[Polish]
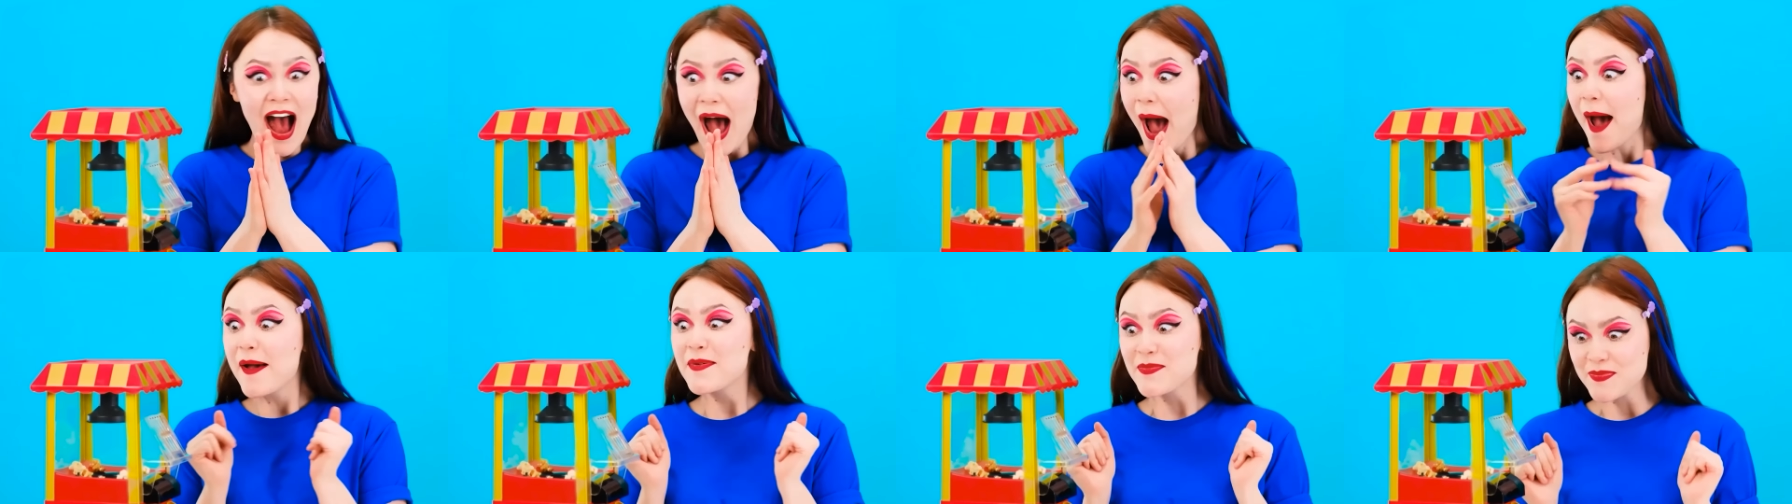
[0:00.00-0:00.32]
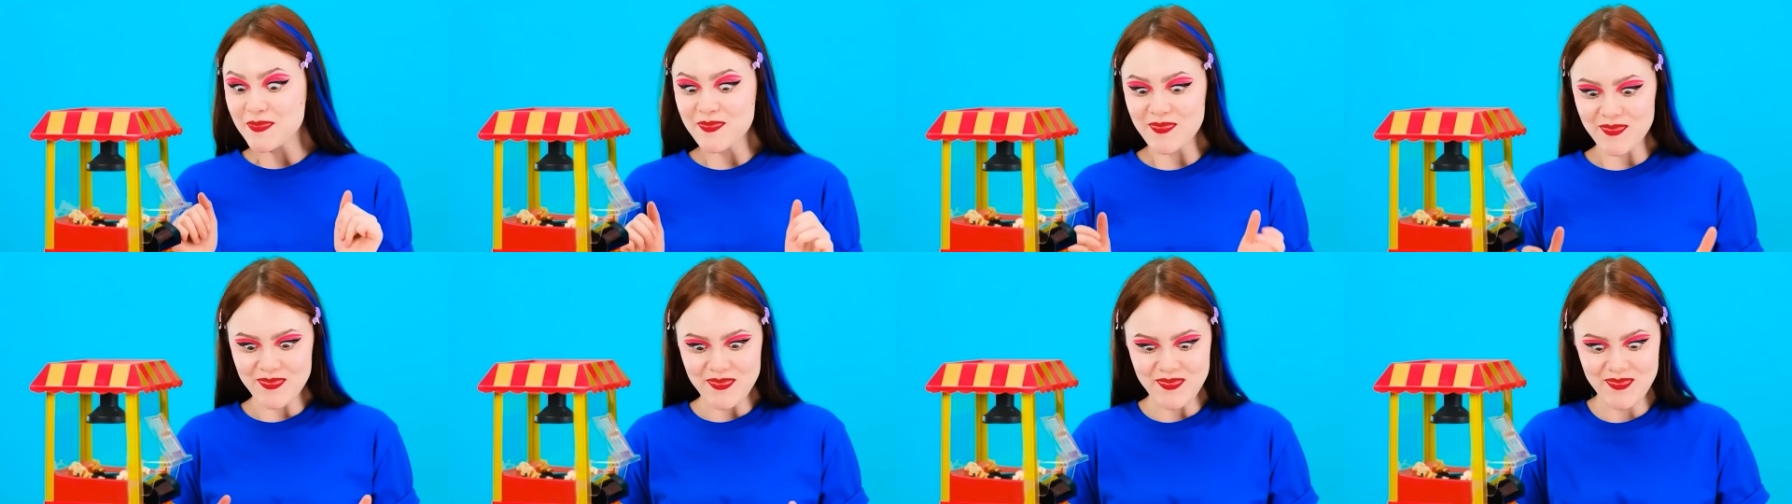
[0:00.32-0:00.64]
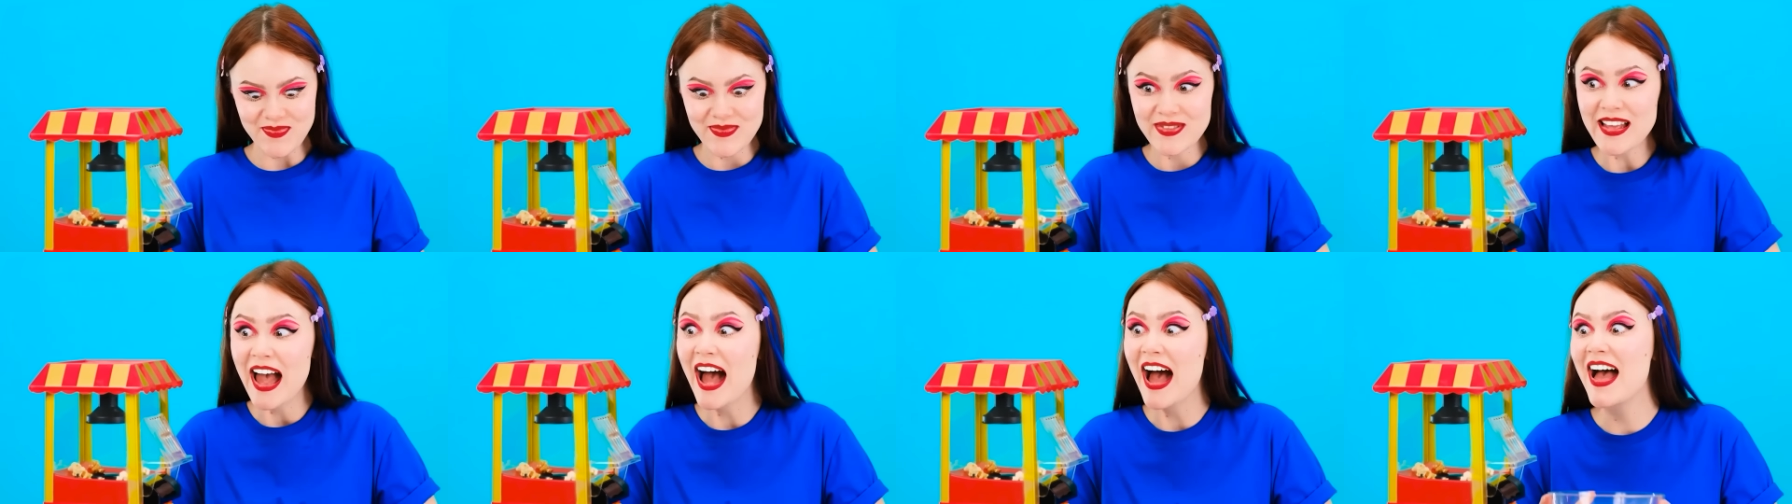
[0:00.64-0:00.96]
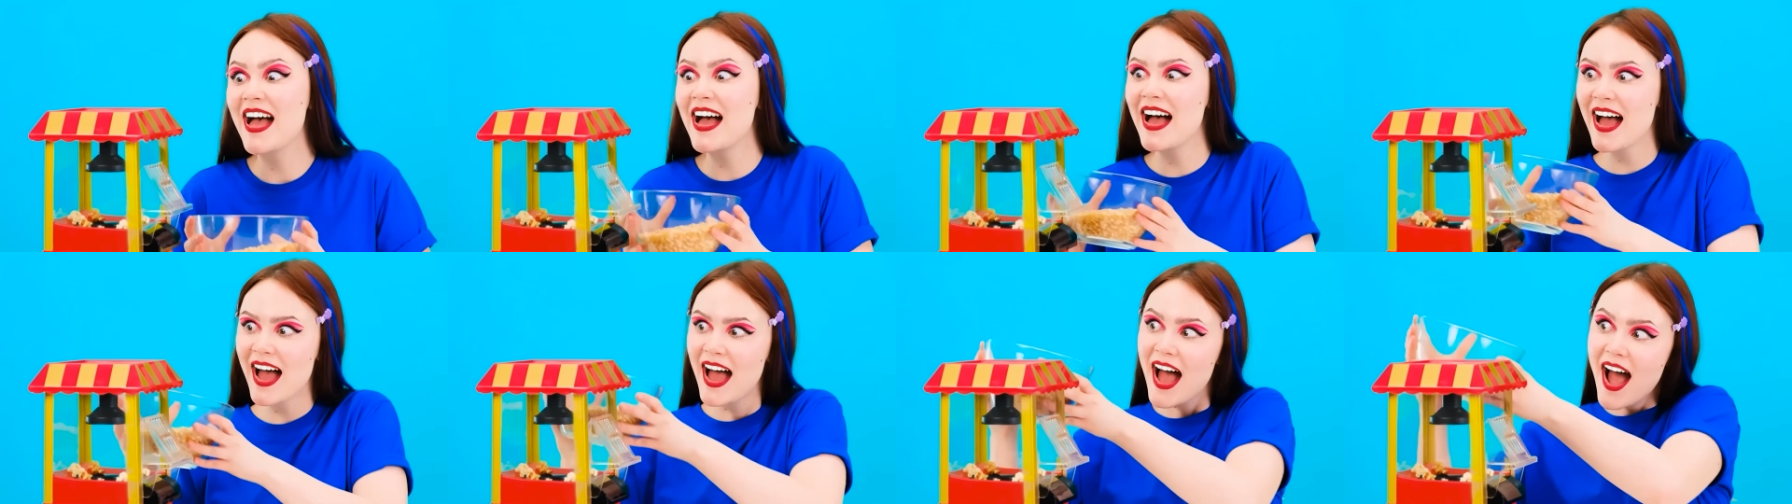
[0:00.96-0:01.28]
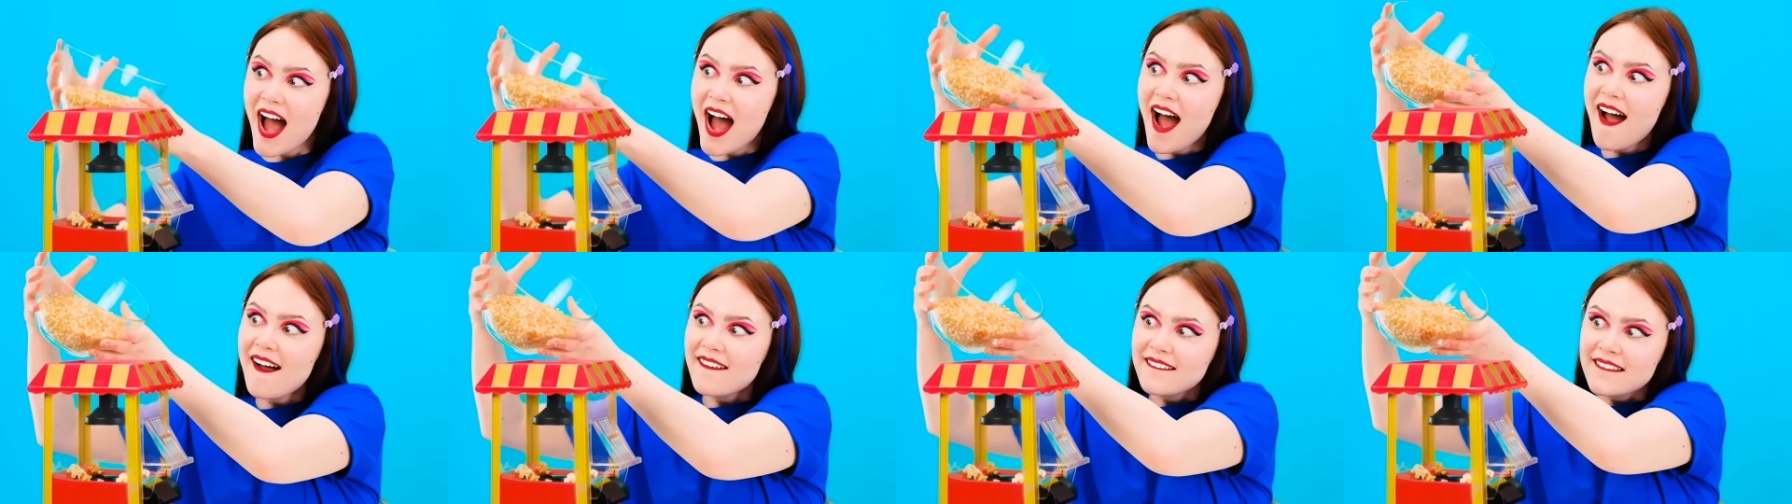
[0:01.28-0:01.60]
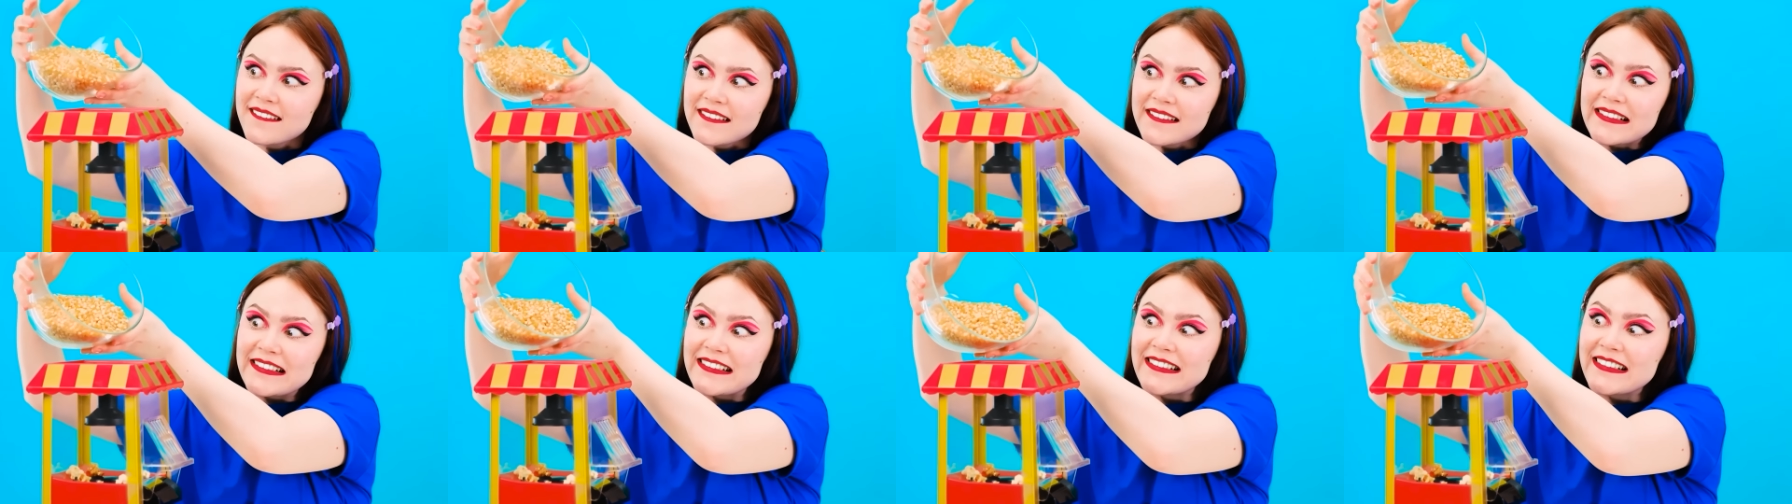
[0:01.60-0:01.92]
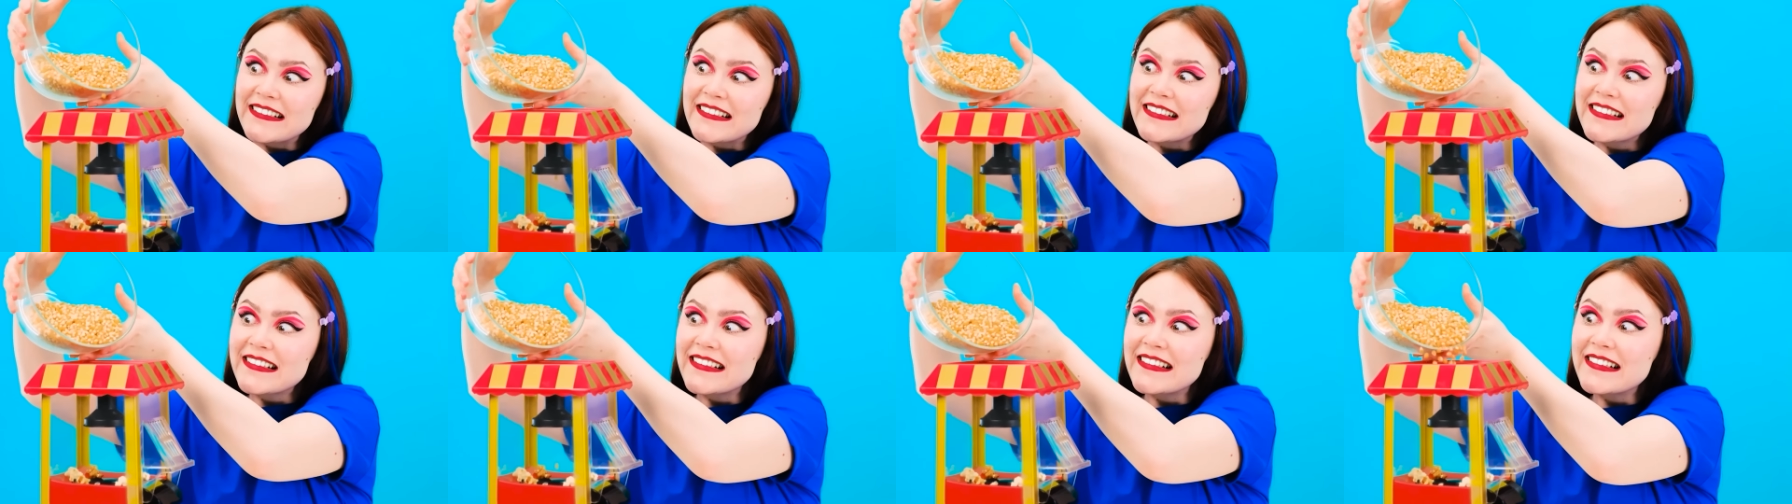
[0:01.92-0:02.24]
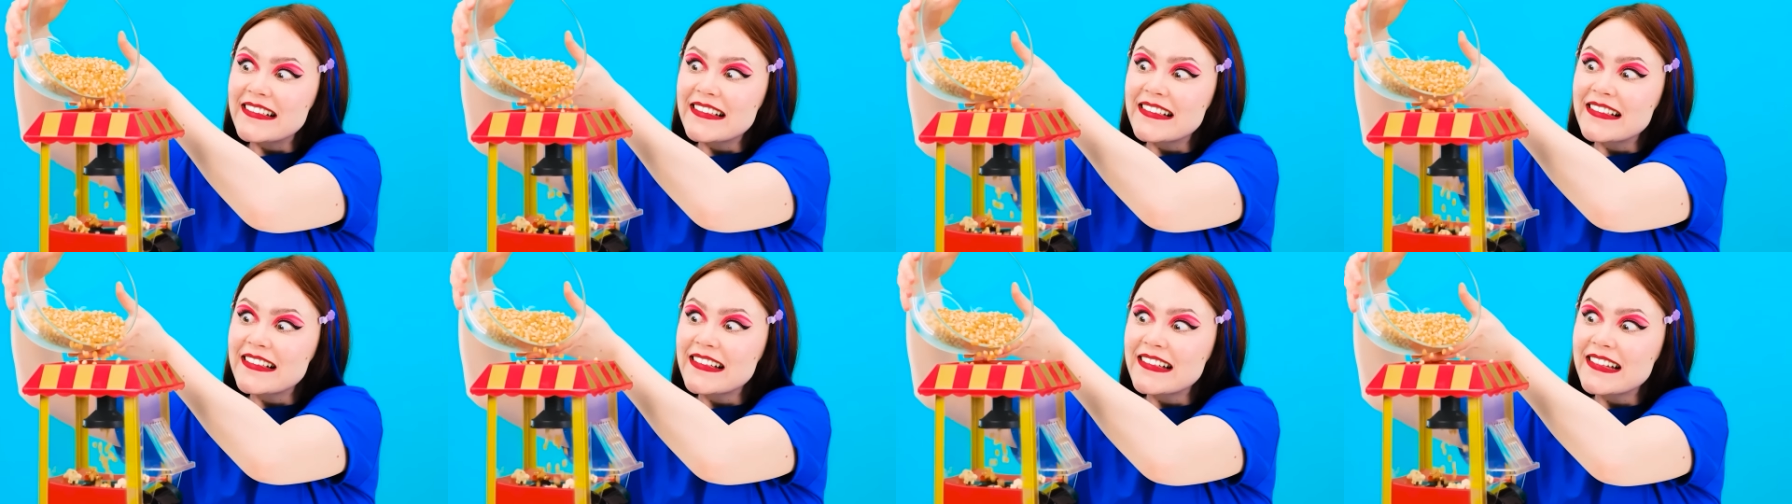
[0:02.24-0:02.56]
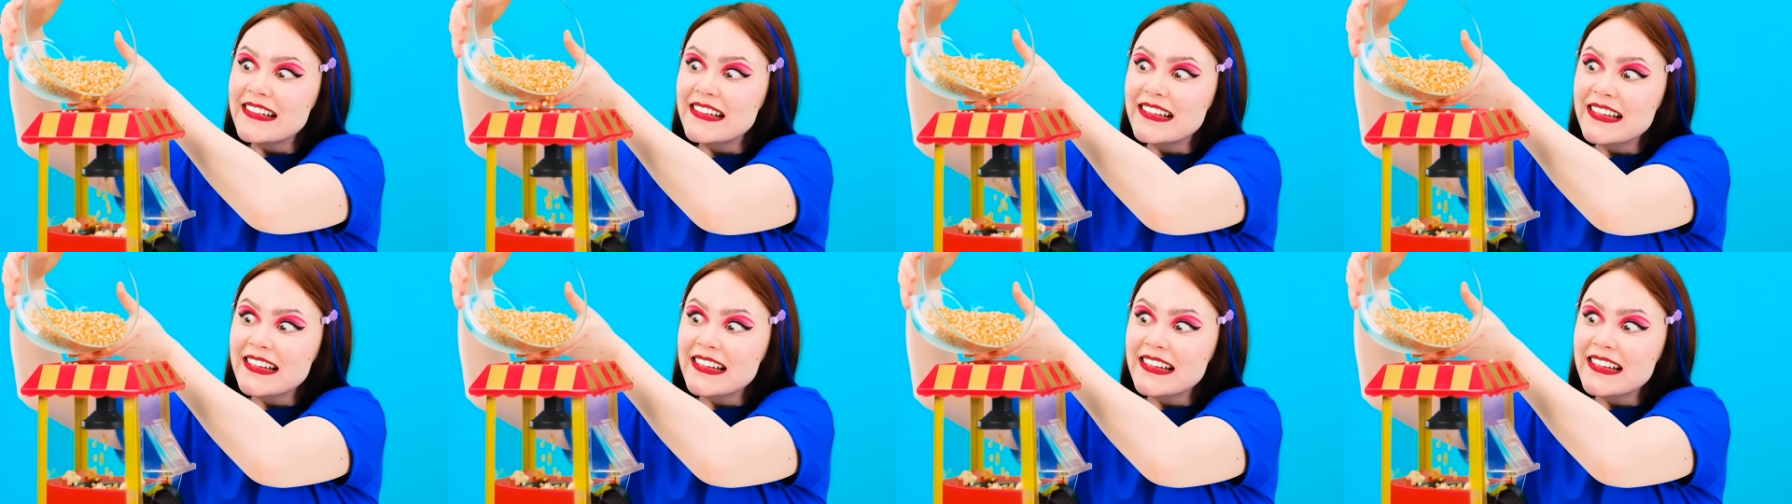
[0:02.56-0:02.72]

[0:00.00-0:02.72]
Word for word: cud techniki! Myślę,